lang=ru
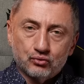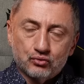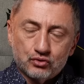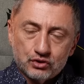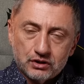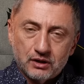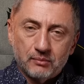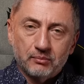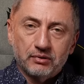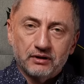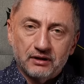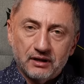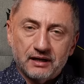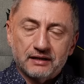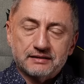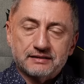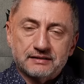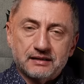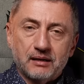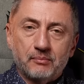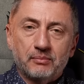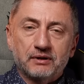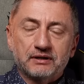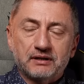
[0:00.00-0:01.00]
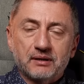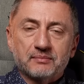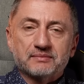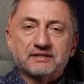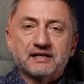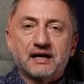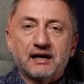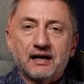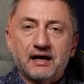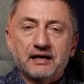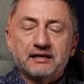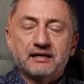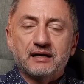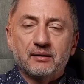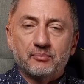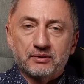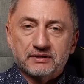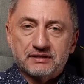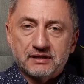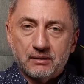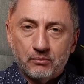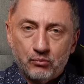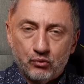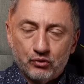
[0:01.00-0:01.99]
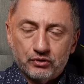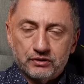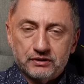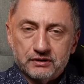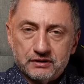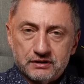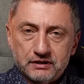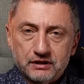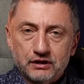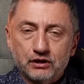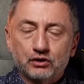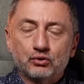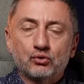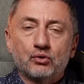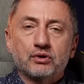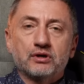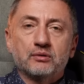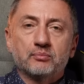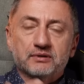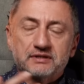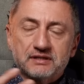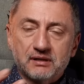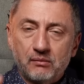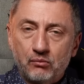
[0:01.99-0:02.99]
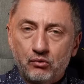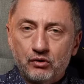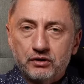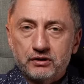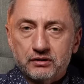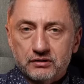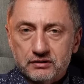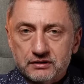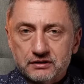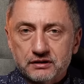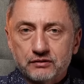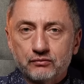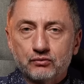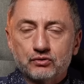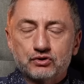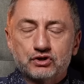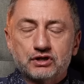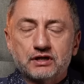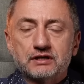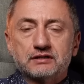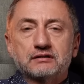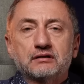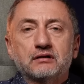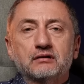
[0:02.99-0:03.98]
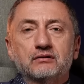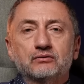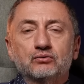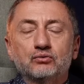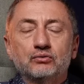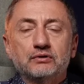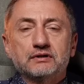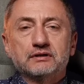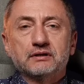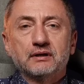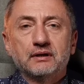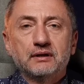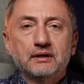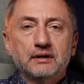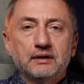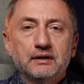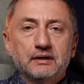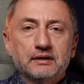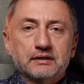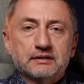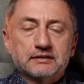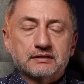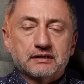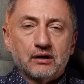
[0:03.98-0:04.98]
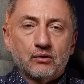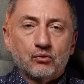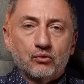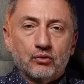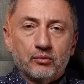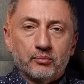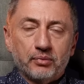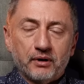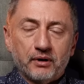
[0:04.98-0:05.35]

нужно было об этом заранее позаботиться. Никто не позаботился, и вот сейчас столкнулись с такой